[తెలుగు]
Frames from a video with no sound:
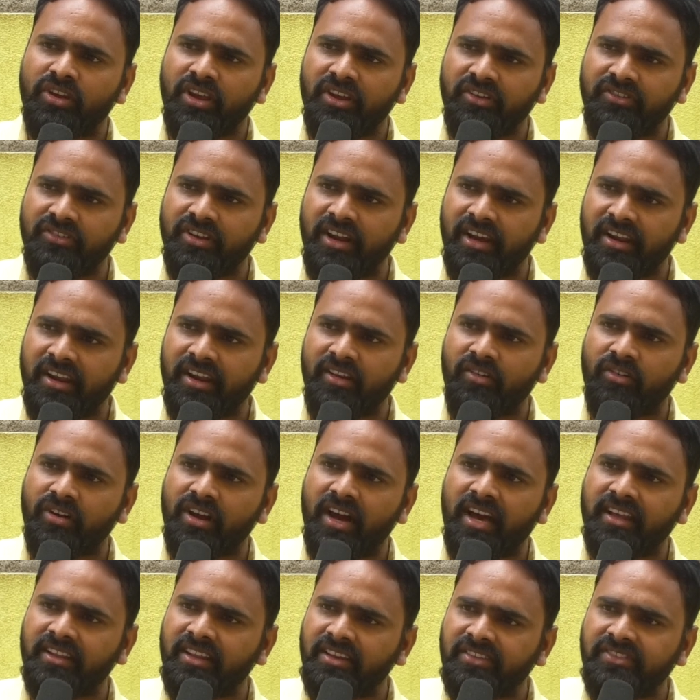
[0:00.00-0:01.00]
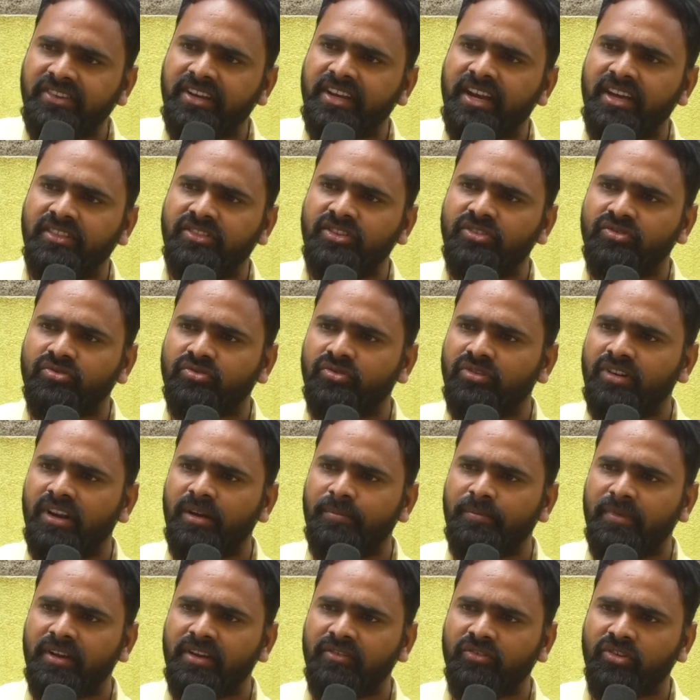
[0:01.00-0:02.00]
లోకేష్ గారిని ఒక ఆదర్శంగా
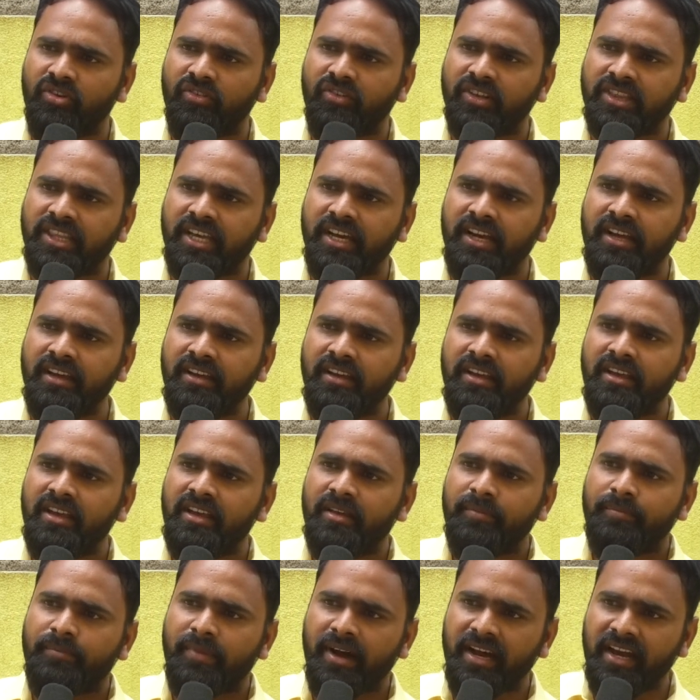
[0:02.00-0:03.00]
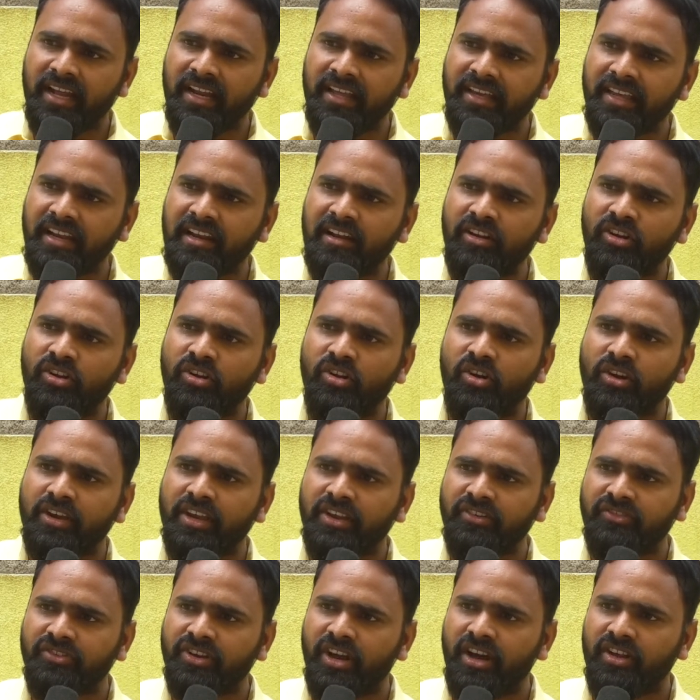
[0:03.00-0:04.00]
తీసుకుంటున్నాం మేము యువత మంగళగిరిలో
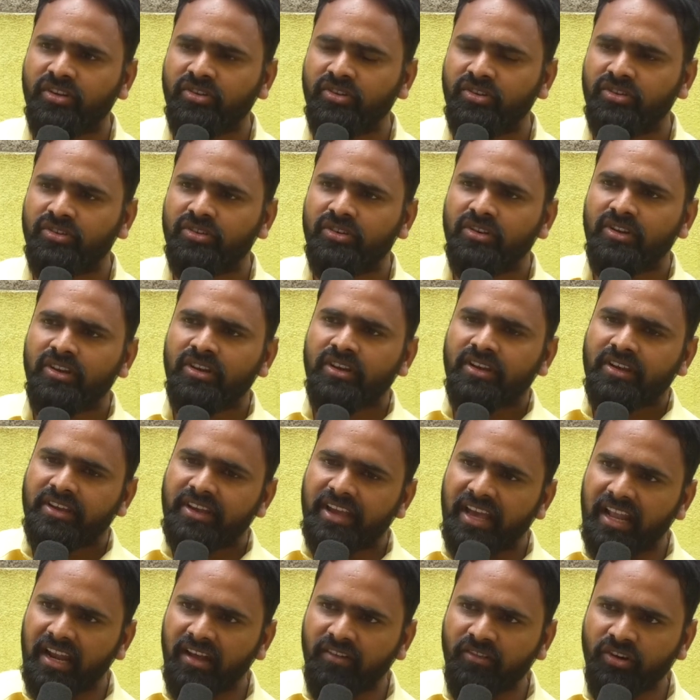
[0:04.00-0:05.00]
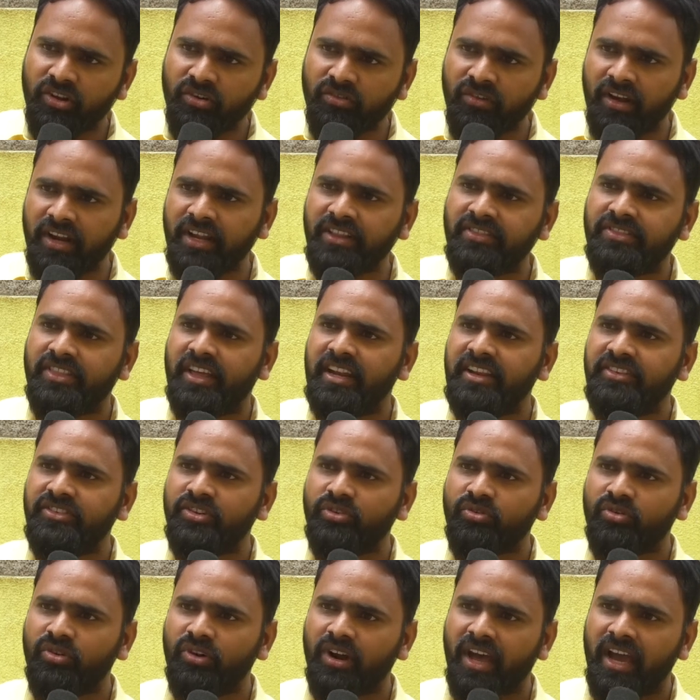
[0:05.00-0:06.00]
లోకేష్ గారు గెలవరు అని
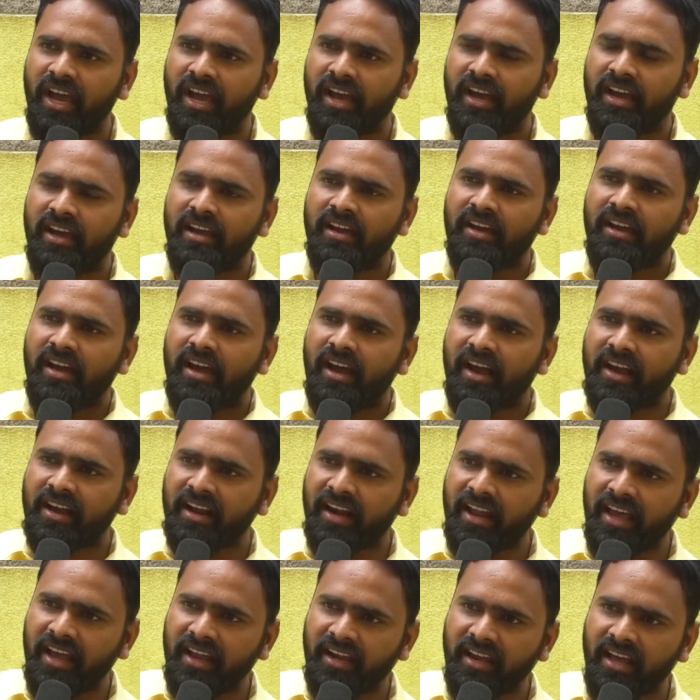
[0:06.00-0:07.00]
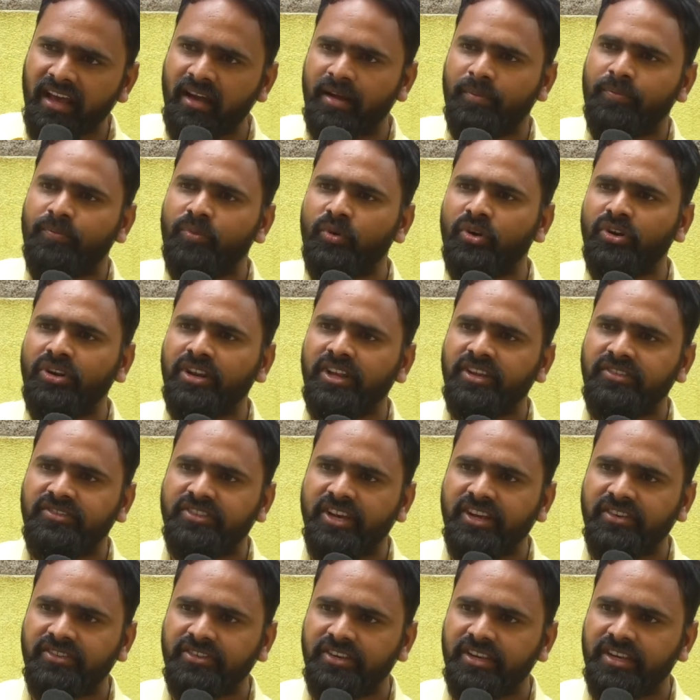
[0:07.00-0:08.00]
తెలిసి కూడా అక్కడ ఆయన పోటీ
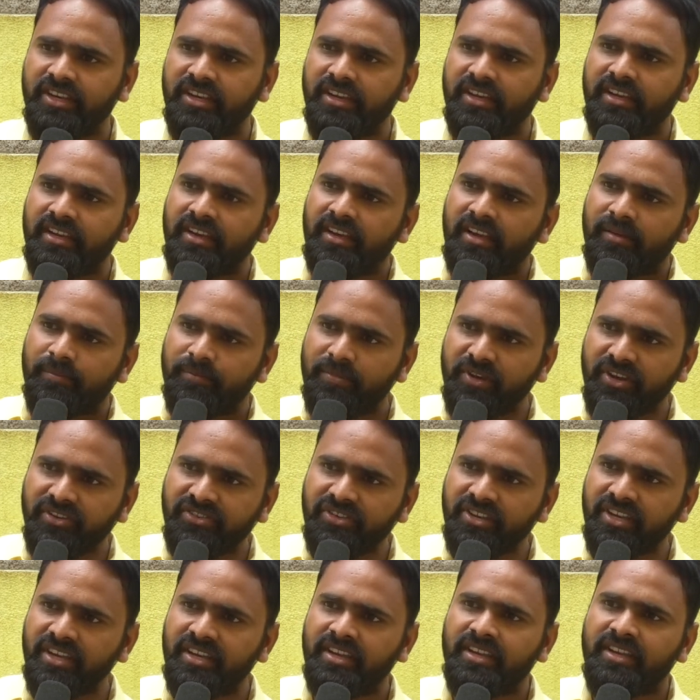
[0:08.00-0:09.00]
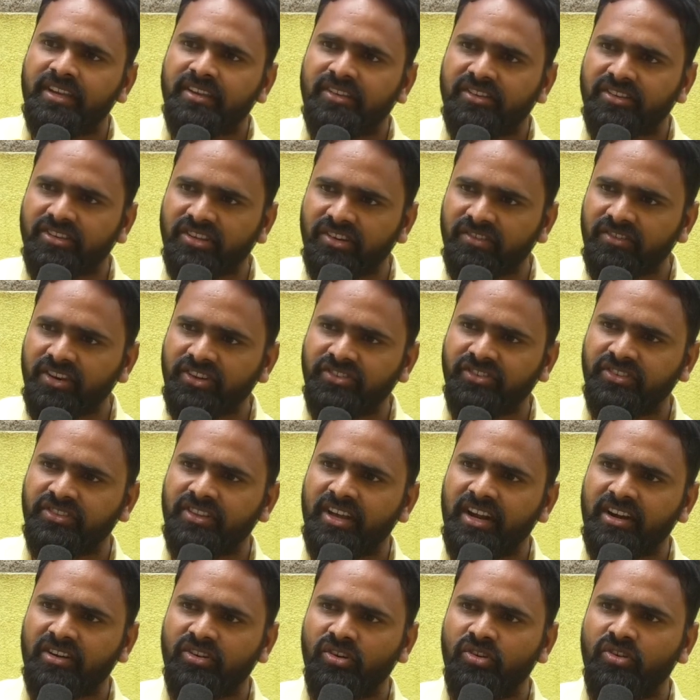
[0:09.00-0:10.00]
చేసి బీసీ
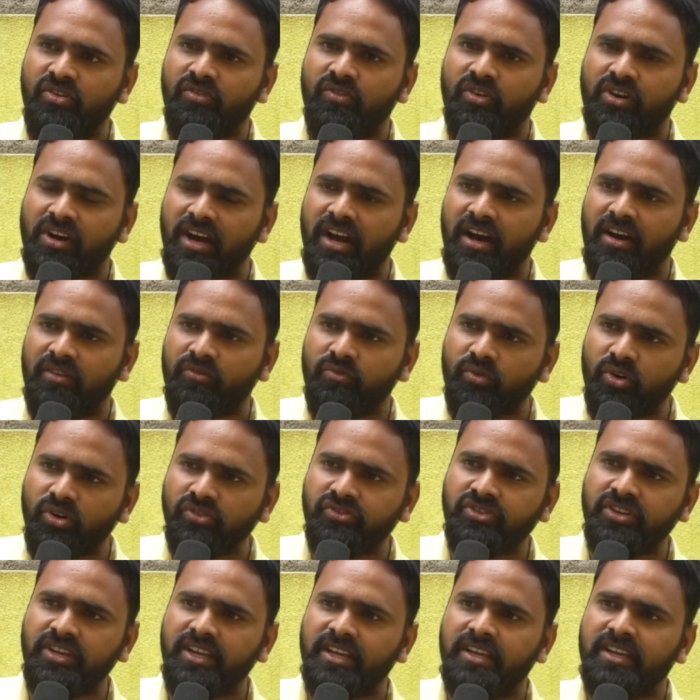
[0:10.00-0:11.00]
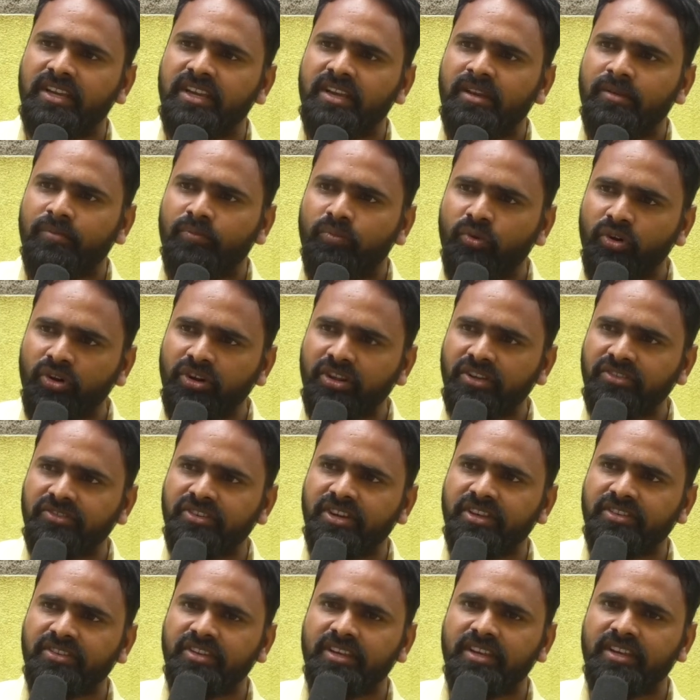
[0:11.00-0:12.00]
రిజర్వేషన్ దాంట్లో ఒక ఓసీ పోటీ
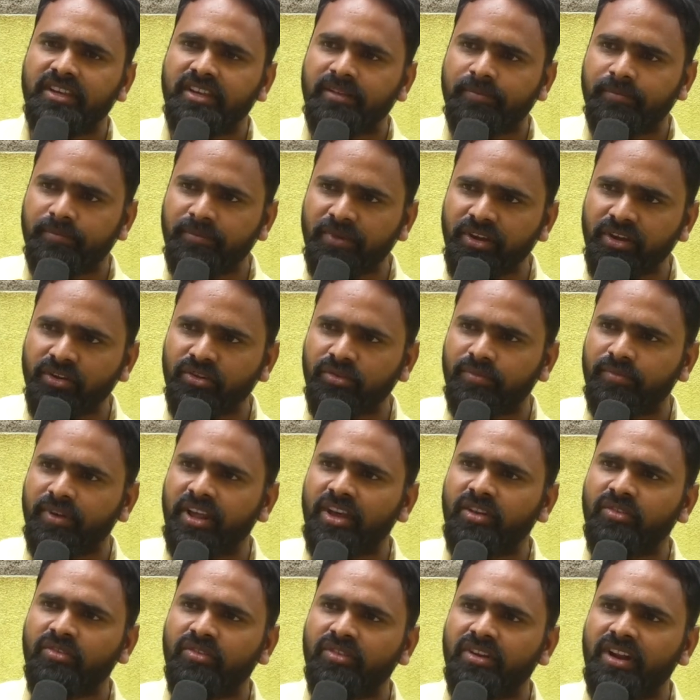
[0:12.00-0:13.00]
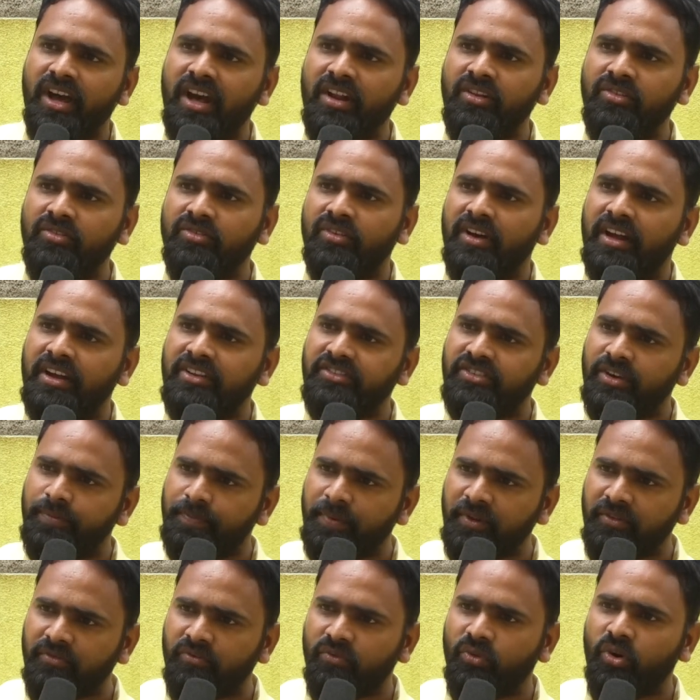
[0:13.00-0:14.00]
చేసి మీకు నేనున్నాను అని
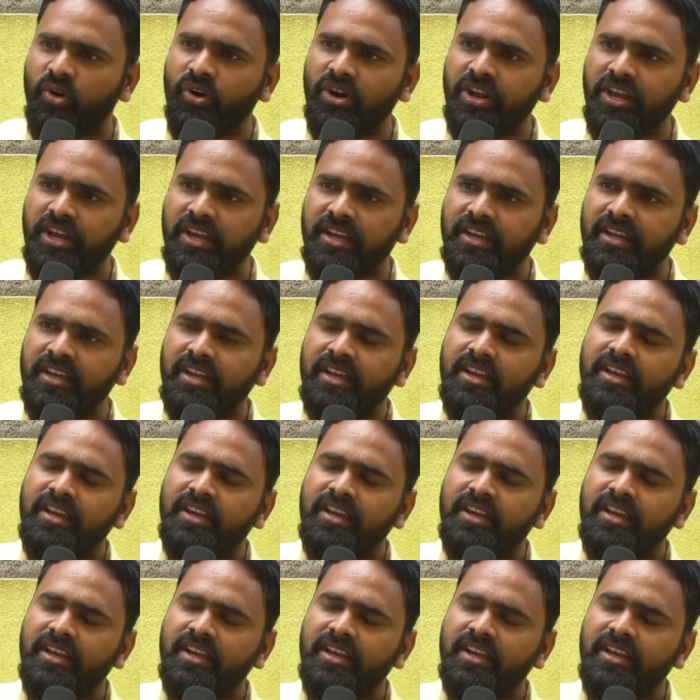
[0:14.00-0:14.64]
చెప్పి ఓడి